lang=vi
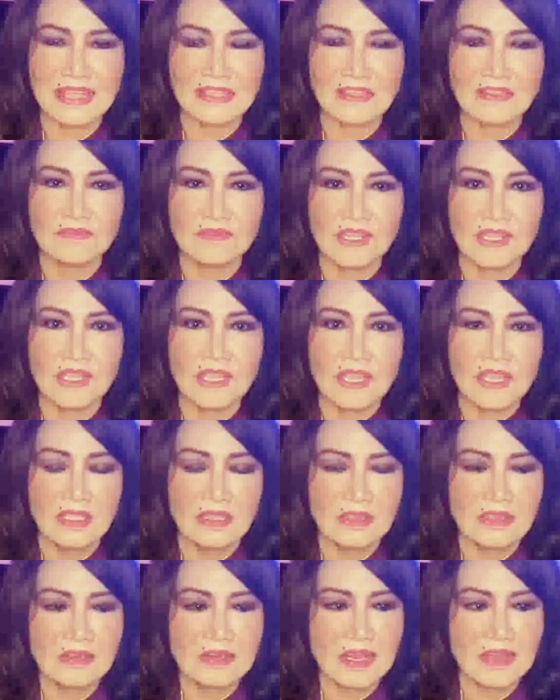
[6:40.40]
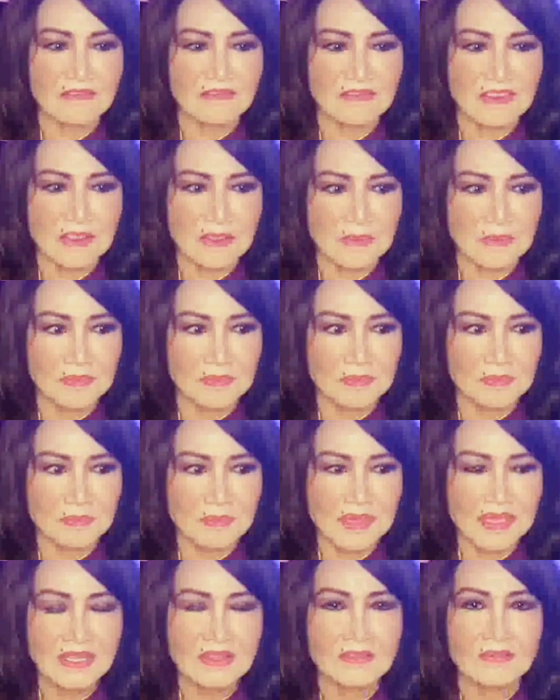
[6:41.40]
như vậy tức là phải
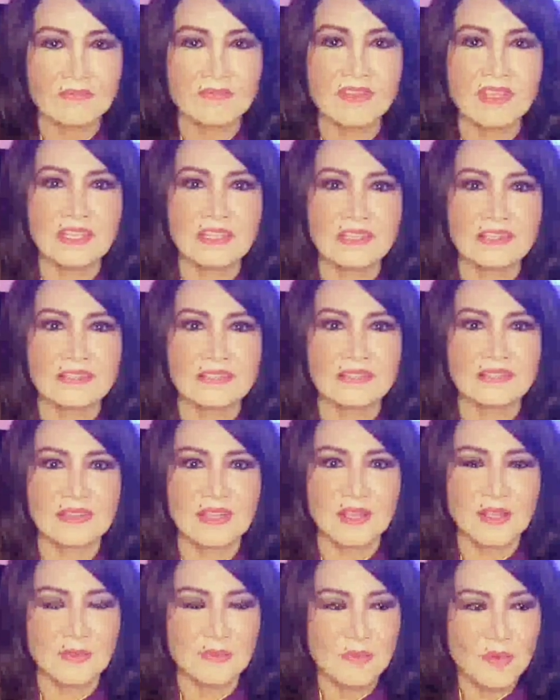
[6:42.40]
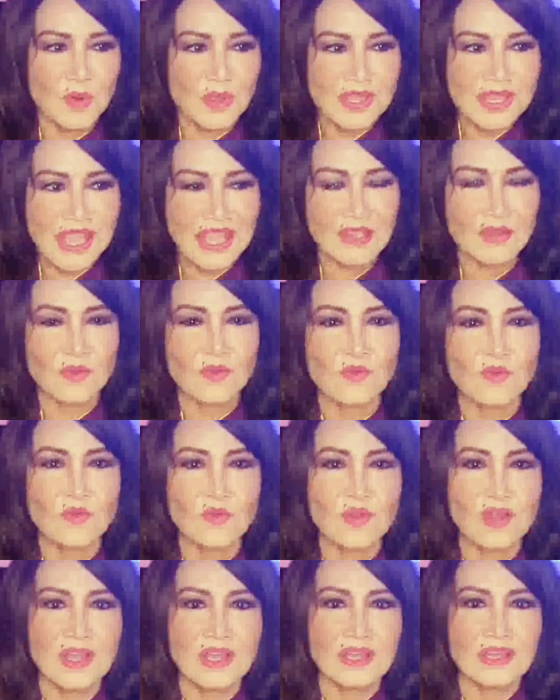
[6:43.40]
biết viết mỗi nhạc cụ
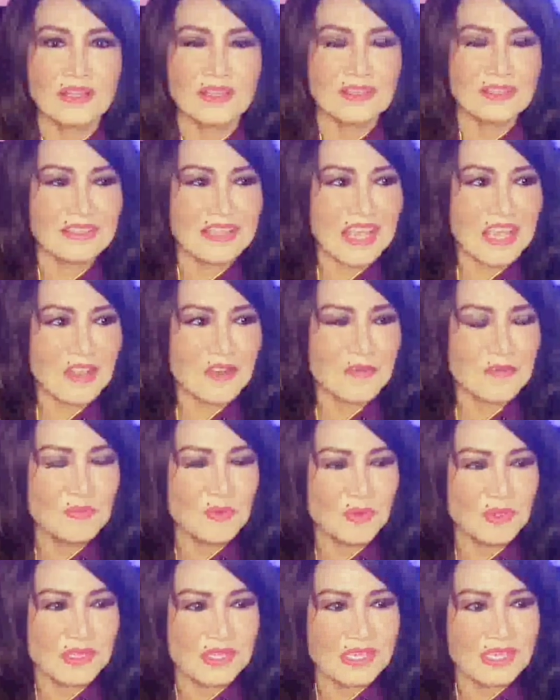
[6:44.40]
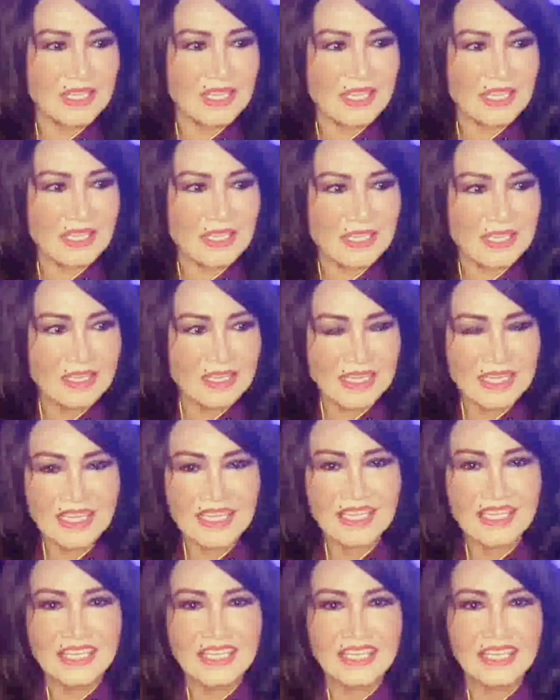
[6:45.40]
theo một cái
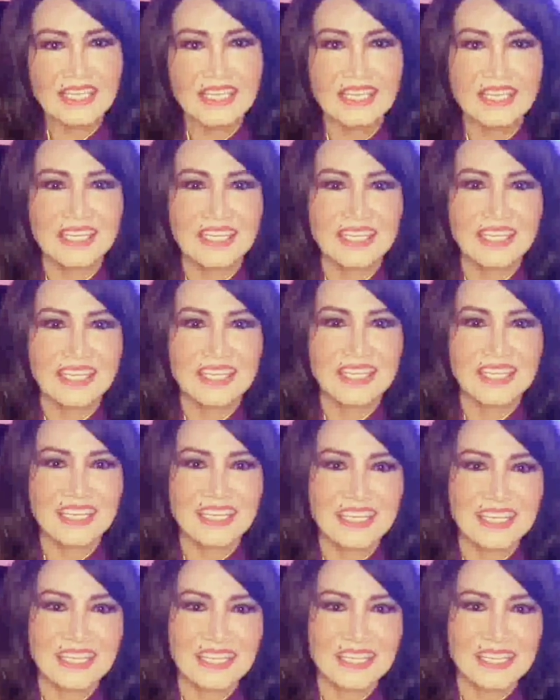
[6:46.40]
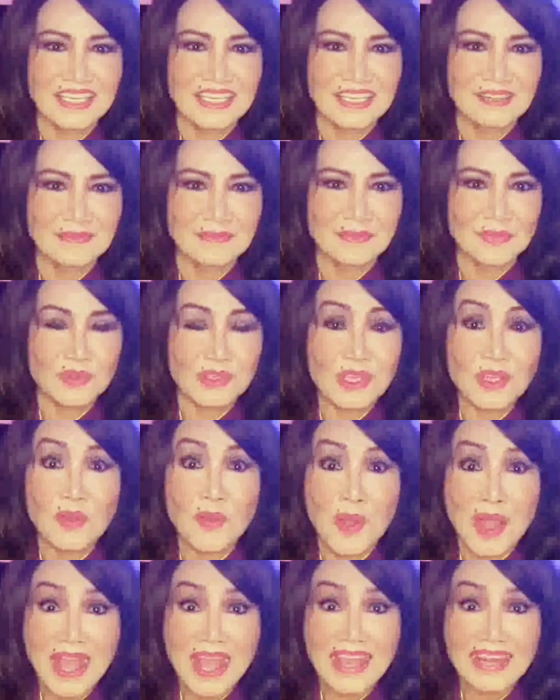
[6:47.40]
key một cái
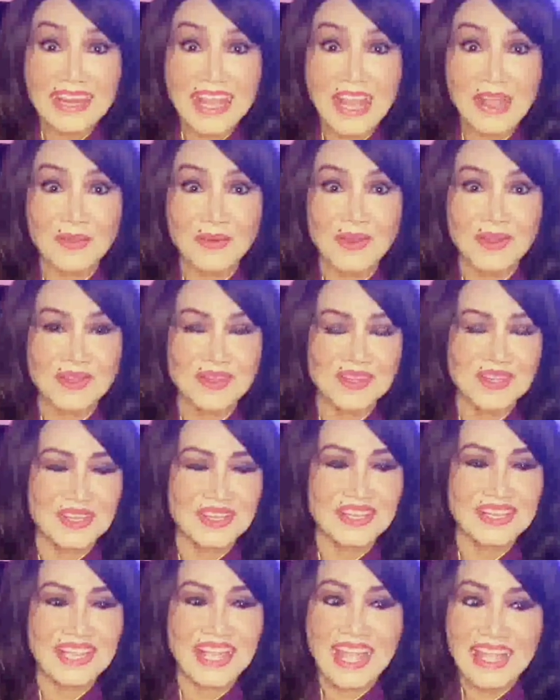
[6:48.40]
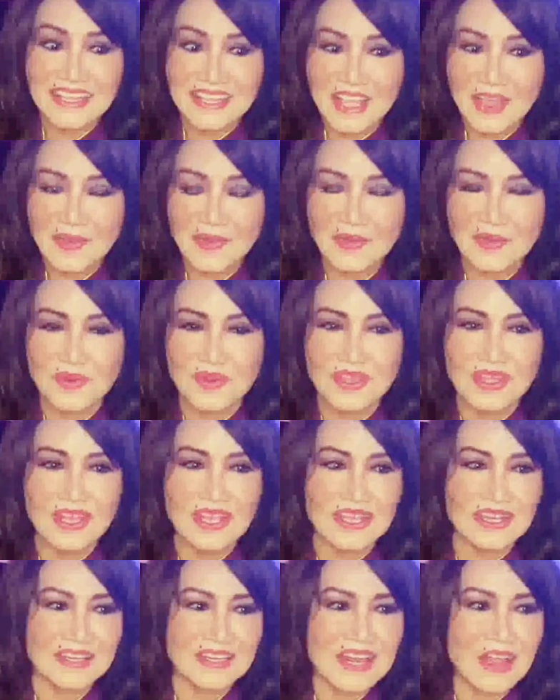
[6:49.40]
khóa nào đó khác nhau
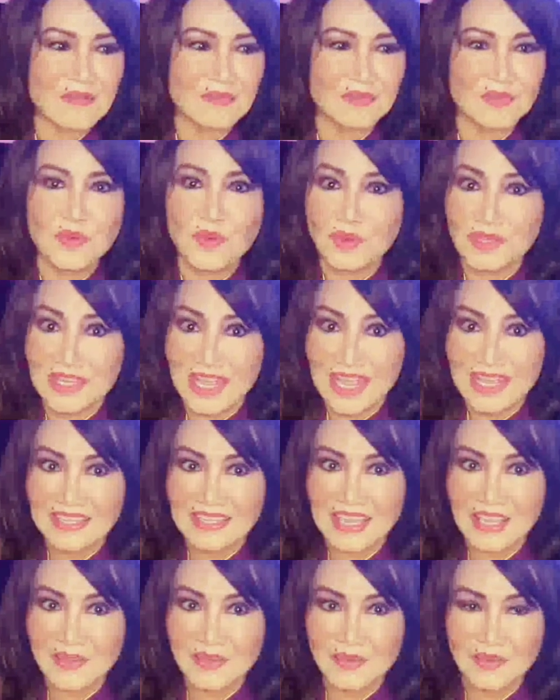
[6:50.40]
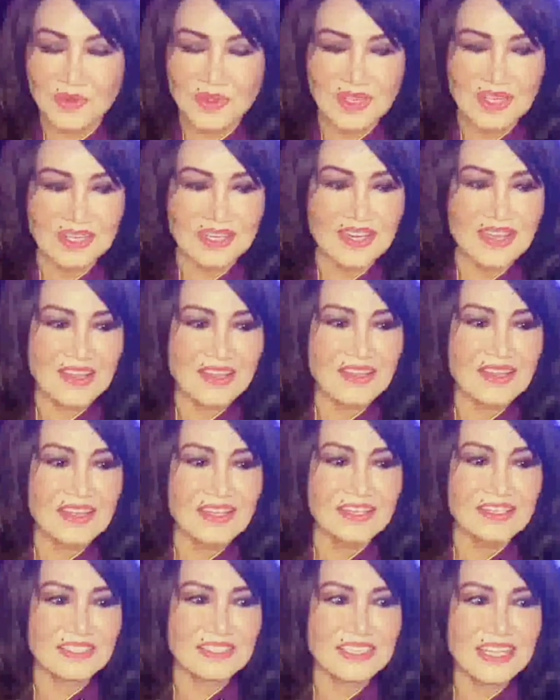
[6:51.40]
đọc nốt khác nhau đó
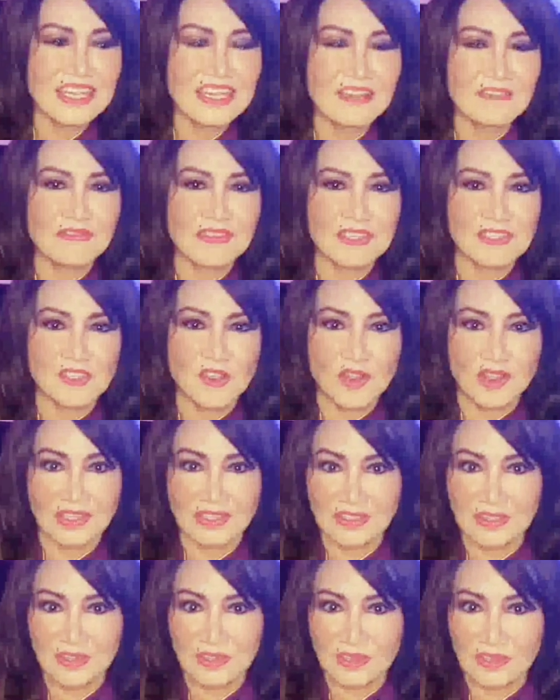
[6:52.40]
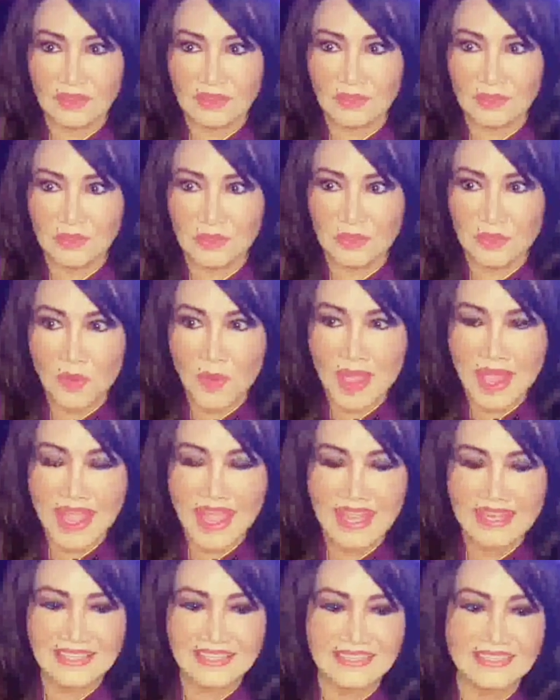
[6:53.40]
nên là phải giỏi
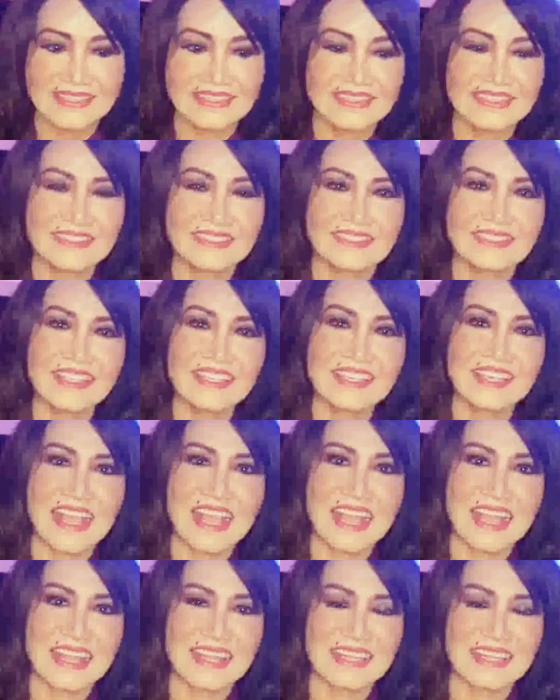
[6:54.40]
toàn tất cả